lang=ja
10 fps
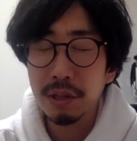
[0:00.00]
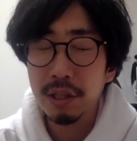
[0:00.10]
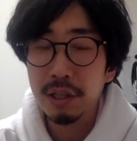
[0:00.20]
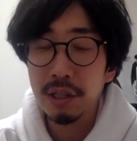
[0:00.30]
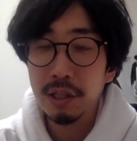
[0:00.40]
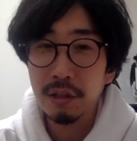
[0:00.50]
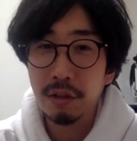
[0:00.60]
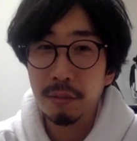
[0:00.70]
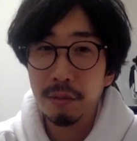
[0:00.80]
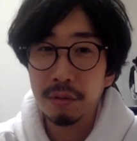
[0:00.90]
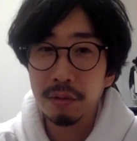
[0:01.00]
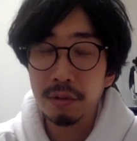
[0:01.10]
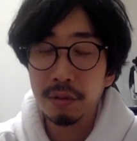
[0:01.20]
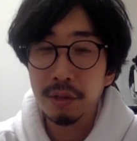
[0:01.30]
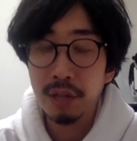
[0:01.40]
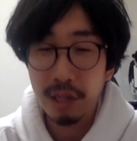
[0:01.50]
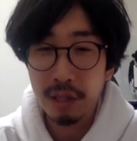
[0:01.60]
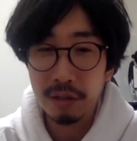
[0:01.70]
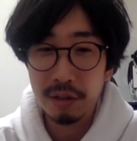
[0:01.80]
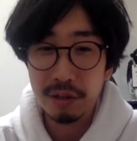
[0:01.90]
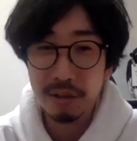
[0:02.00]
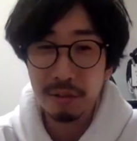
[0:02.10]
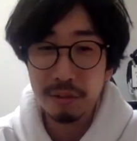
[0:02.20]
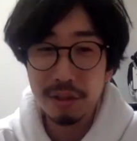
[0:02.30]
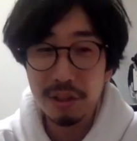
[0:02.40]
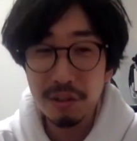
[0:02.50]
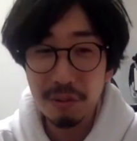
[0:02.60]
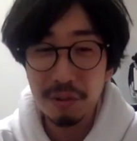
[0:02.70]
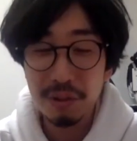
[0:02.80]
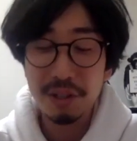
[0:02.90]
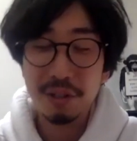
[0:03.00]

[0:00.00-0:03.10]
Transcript: いいと思うんで、そっちを、